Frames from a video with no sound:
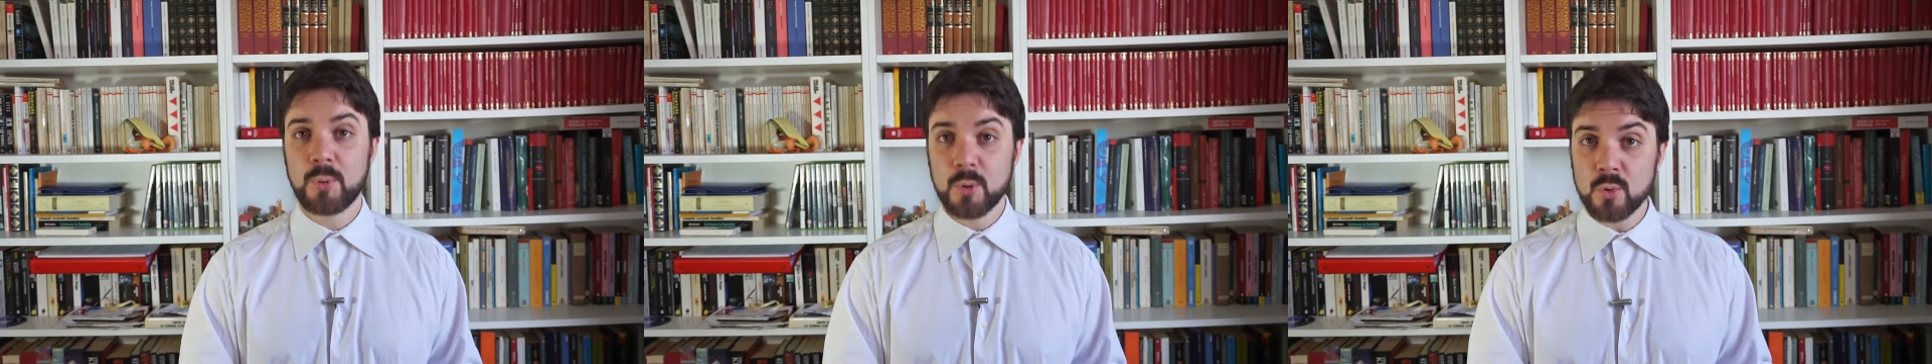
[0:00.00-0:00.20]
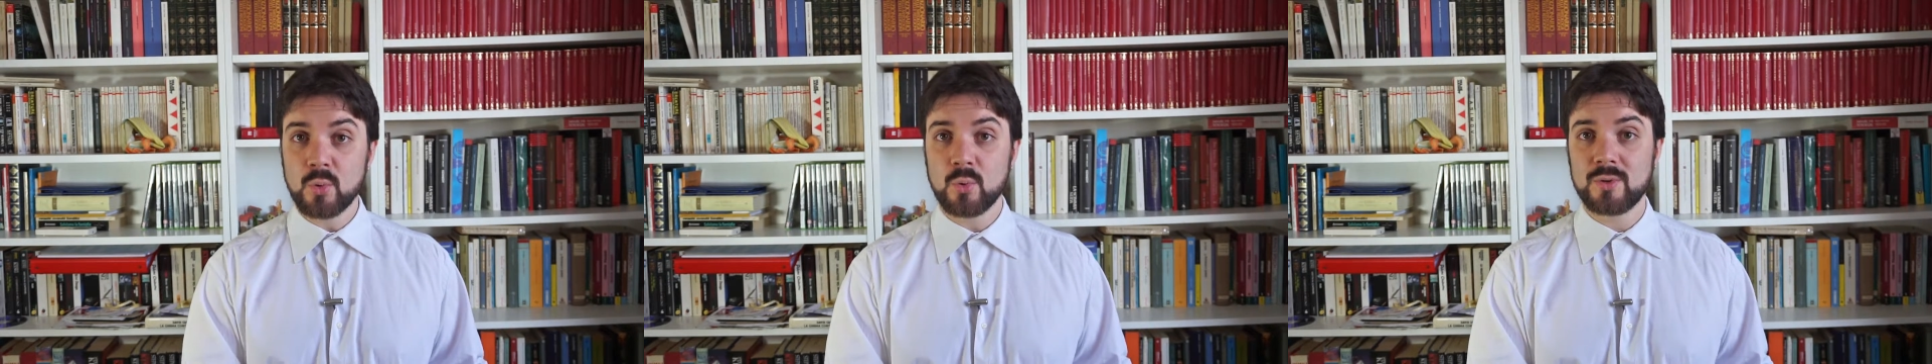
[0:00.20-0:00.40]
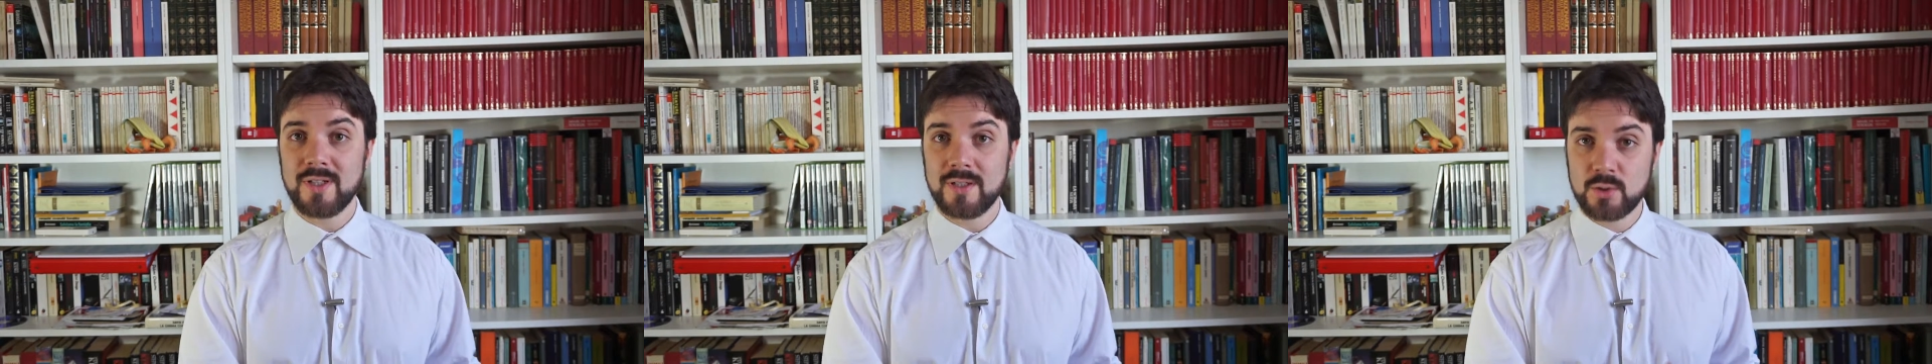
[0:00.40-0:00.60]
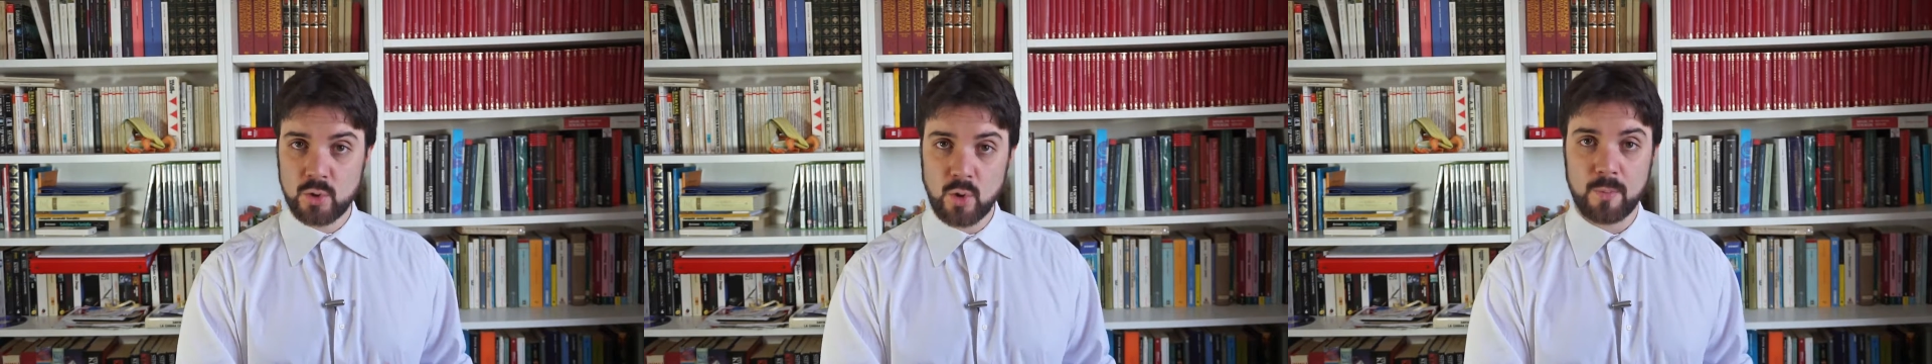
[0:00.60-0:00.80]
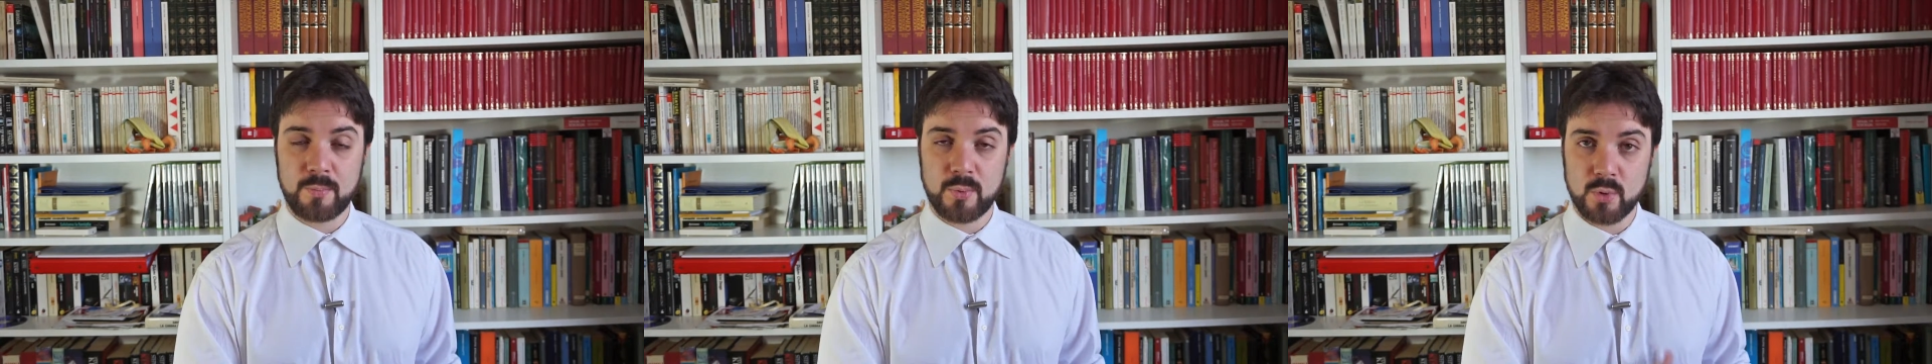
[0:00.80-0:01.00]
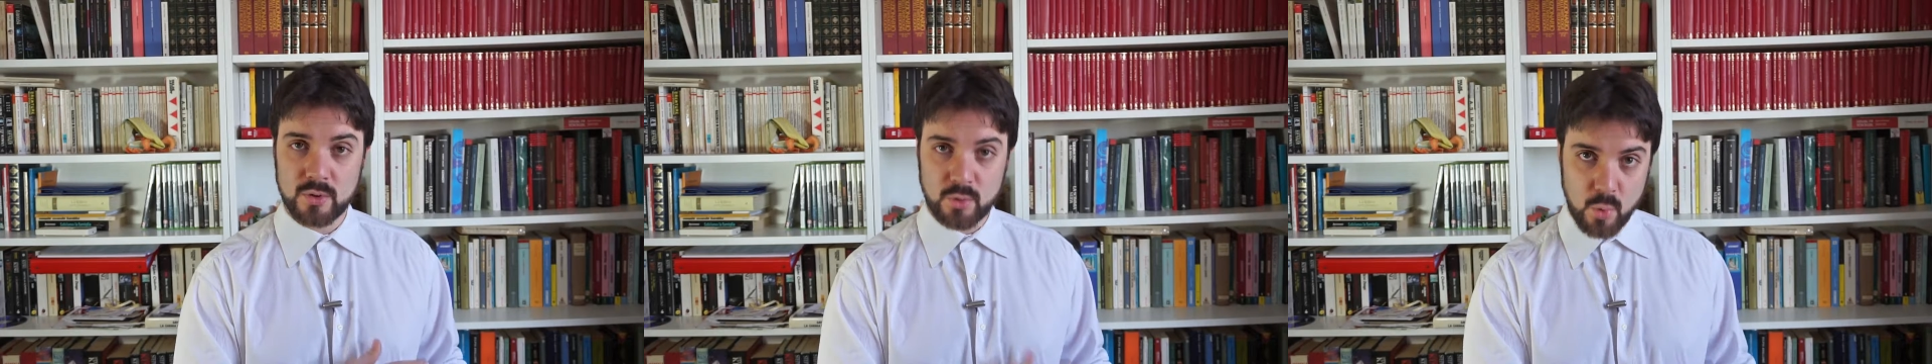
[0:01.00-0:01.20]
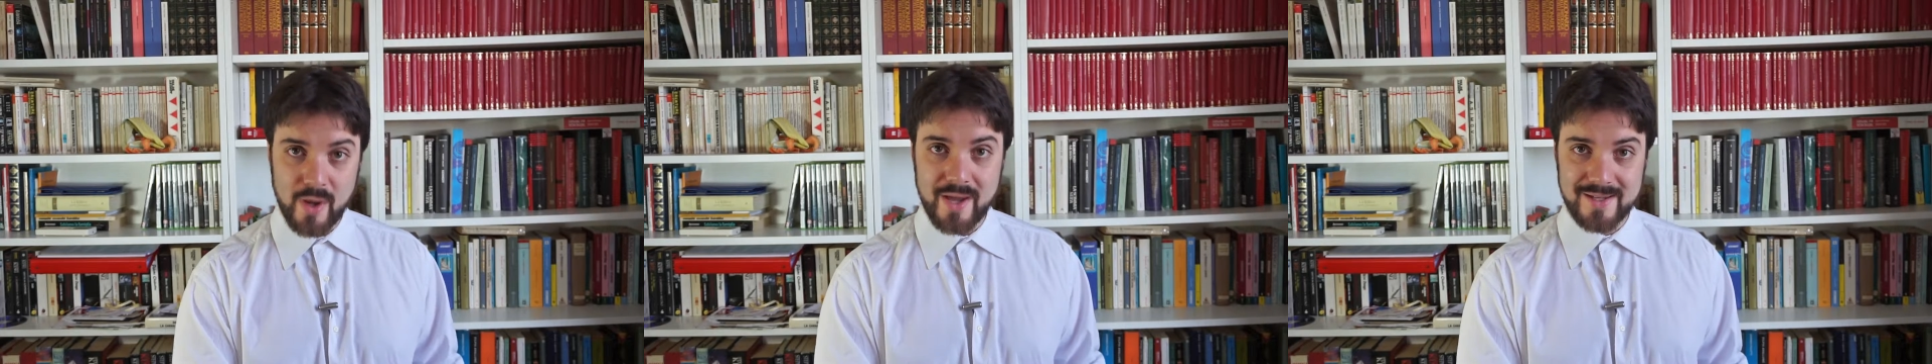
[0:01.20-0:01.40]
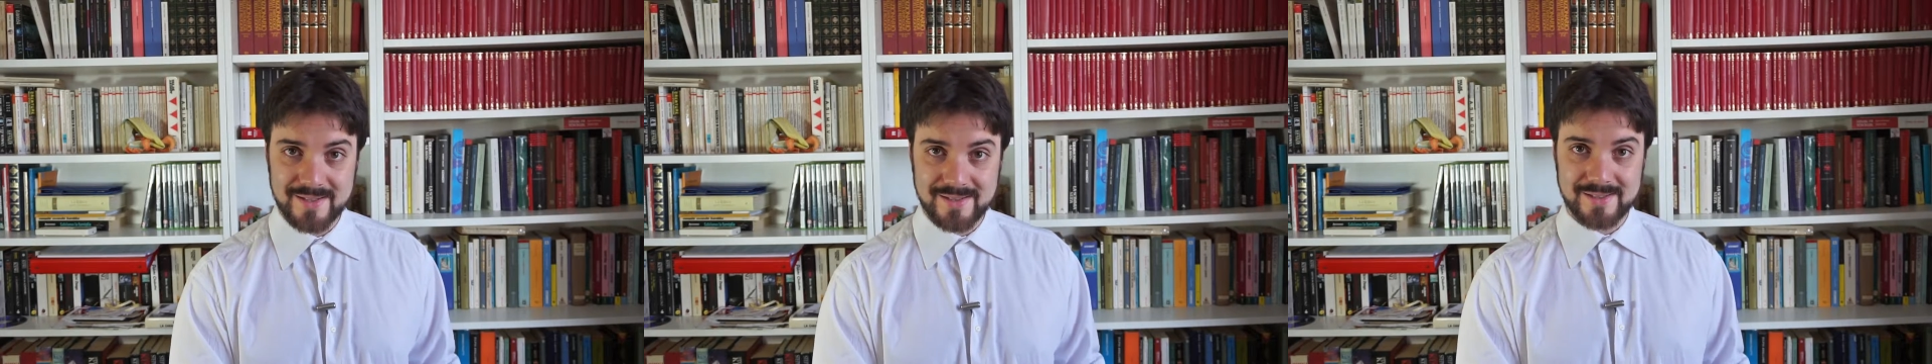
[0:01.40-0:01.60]
più del doppio di
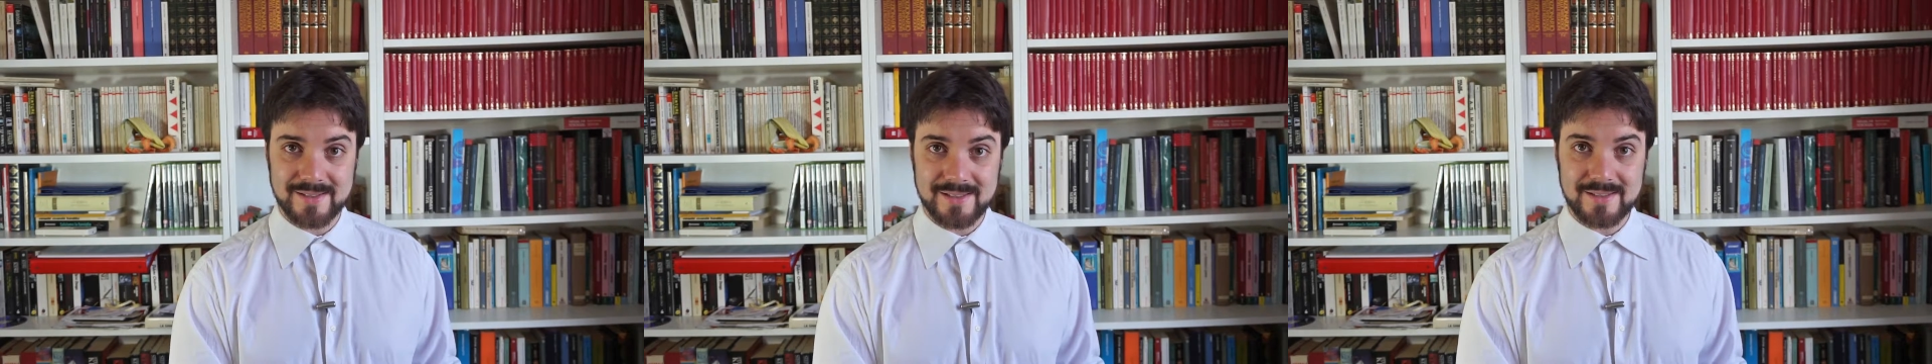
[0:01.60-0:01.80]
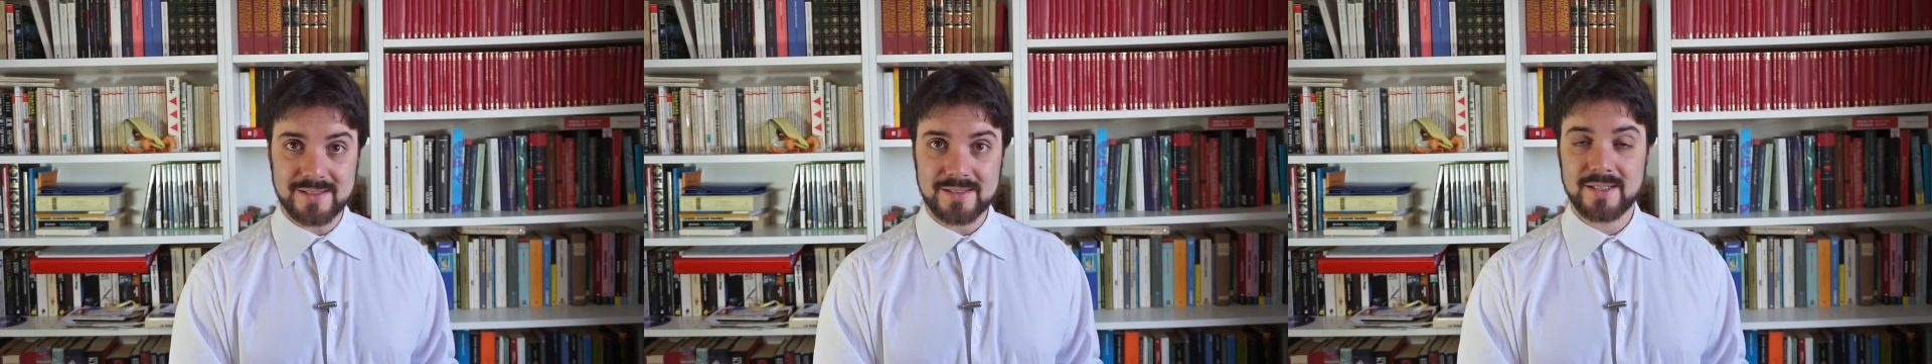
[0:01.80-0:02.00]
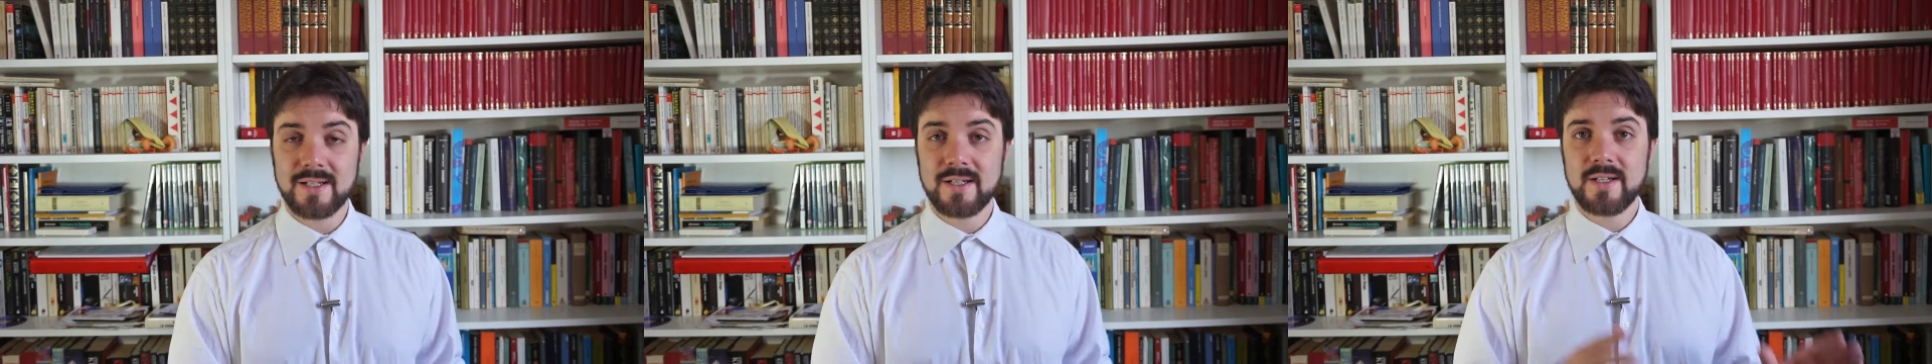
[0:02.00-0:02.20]
questi